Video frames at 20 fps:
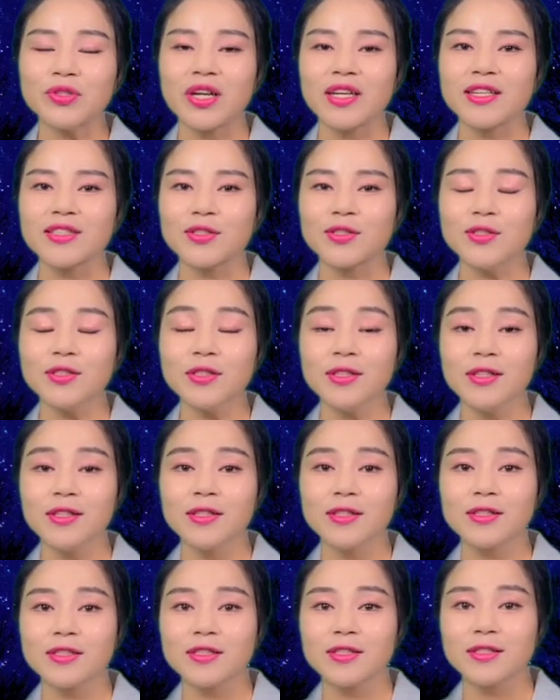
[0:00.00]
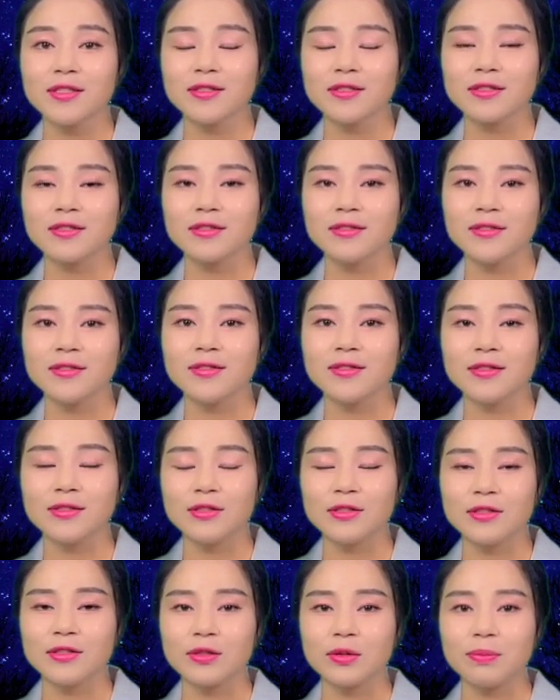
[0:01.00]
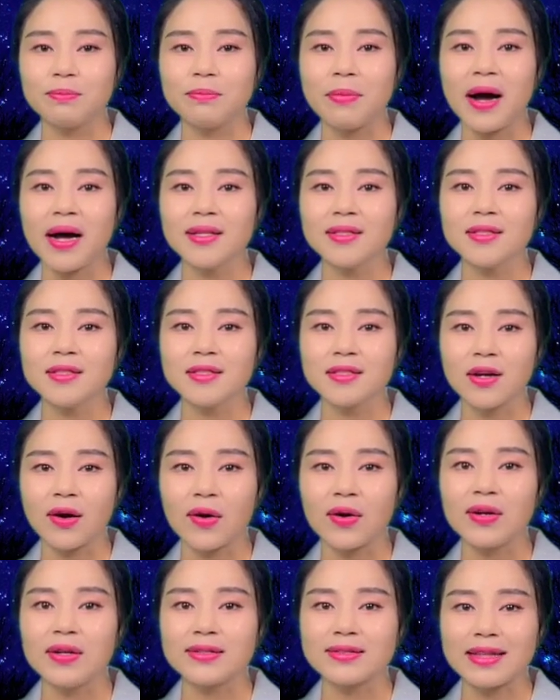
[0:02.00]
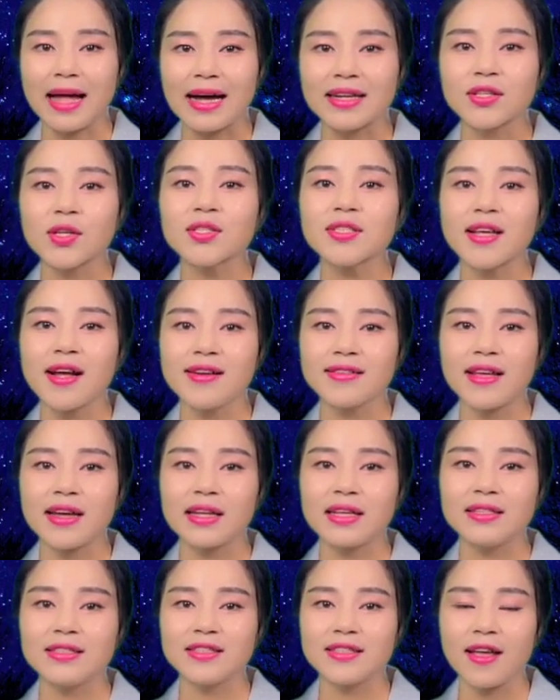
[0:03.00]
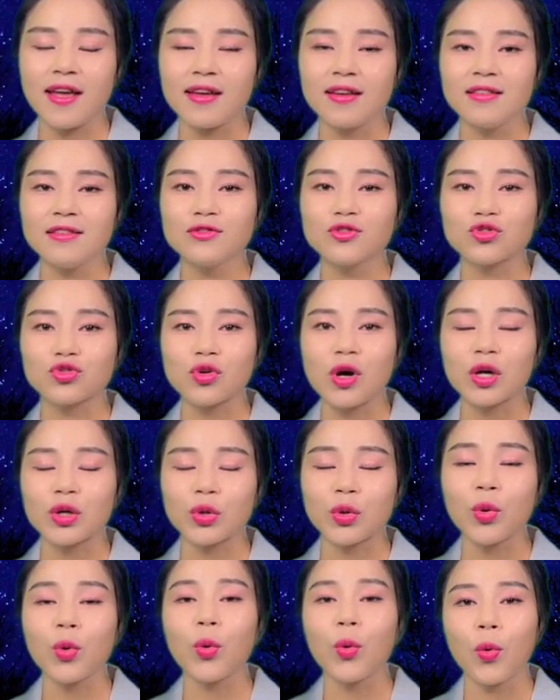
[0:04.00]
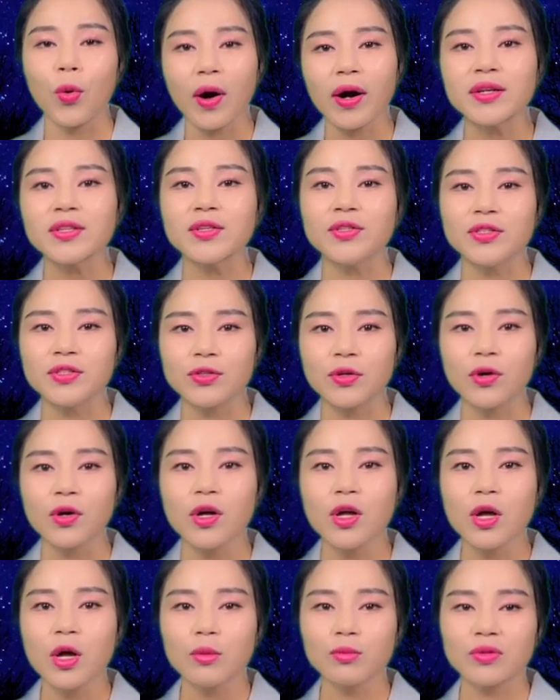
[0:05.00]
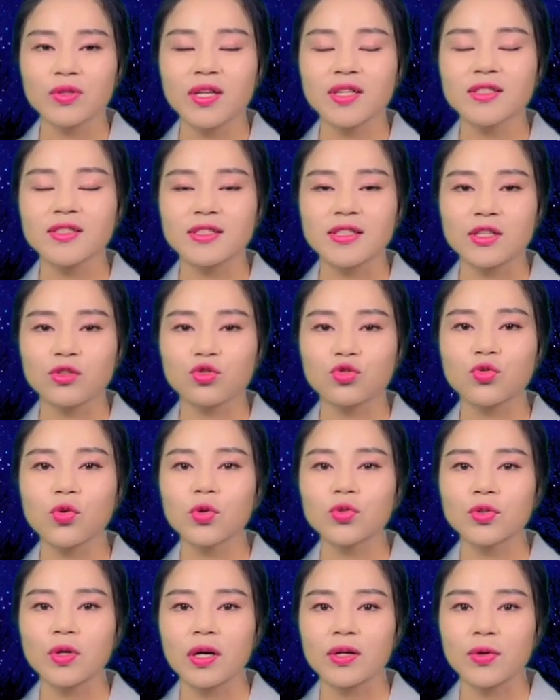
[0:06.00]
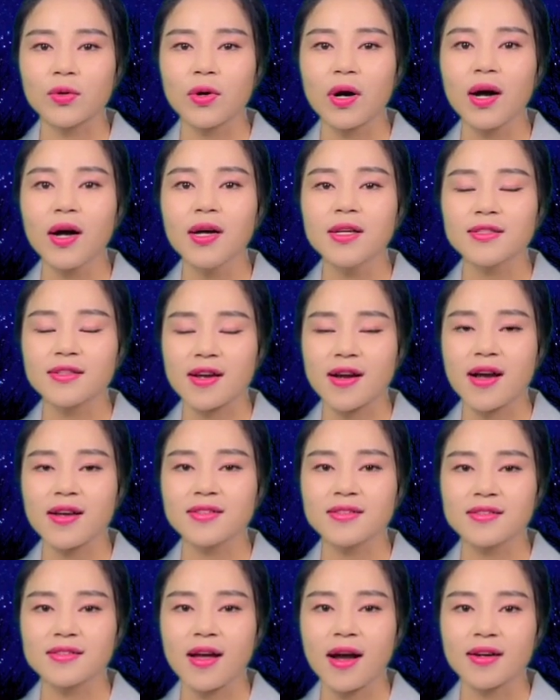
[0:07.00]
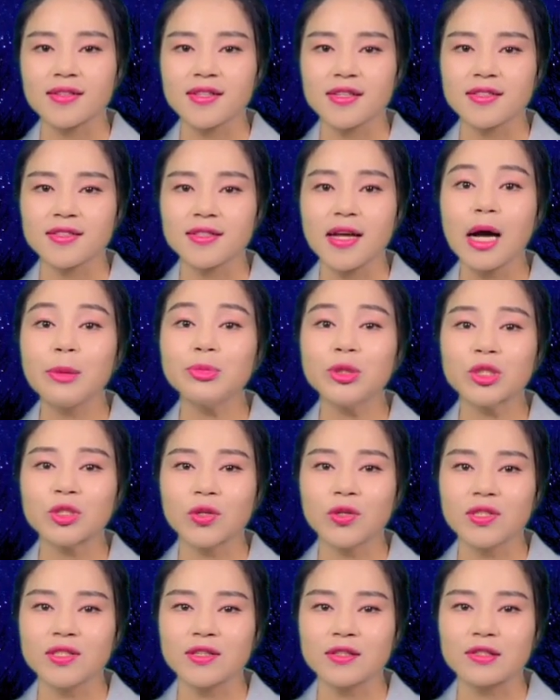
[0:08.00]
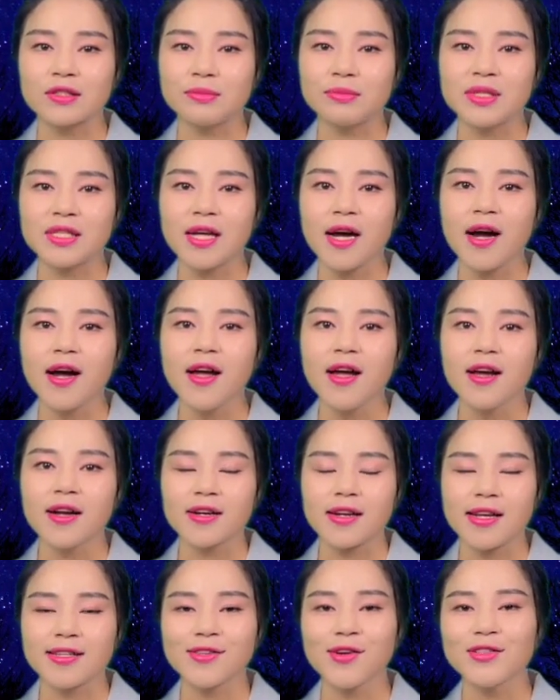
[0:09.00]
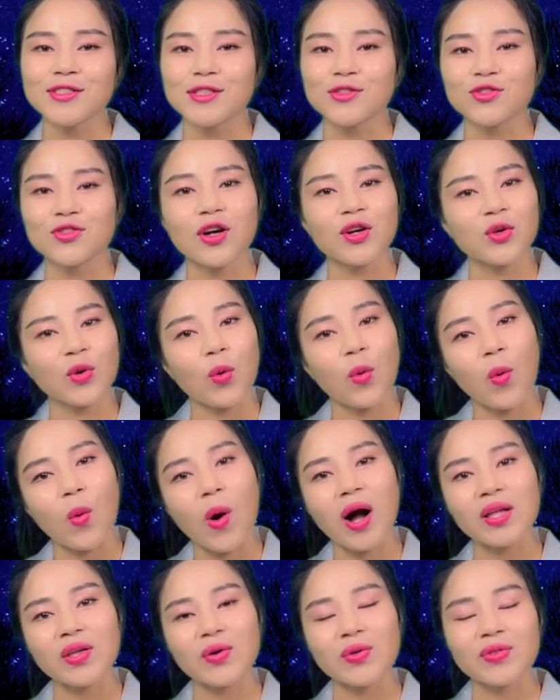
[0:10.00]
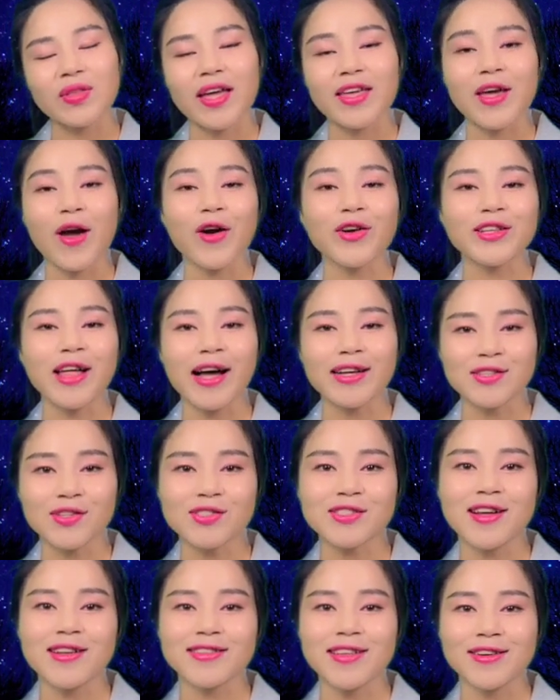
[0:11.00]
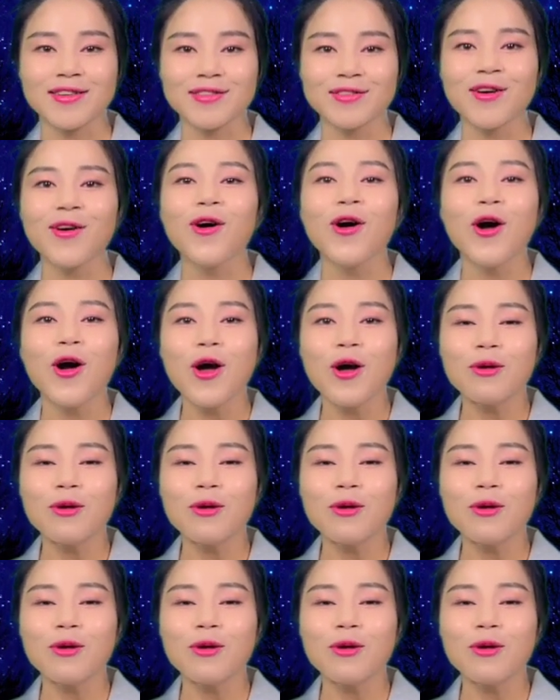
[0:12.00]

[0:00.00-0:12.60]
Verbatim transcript: 북한에서는 어, 만 15살 되는 해인 중학교 5학년이죠. 북한은 이제 중고등학교가 제가 있을 당시에는 합쳐져 있었습니다. 그래서 이제 중학교 5학년 때 15살 때는요.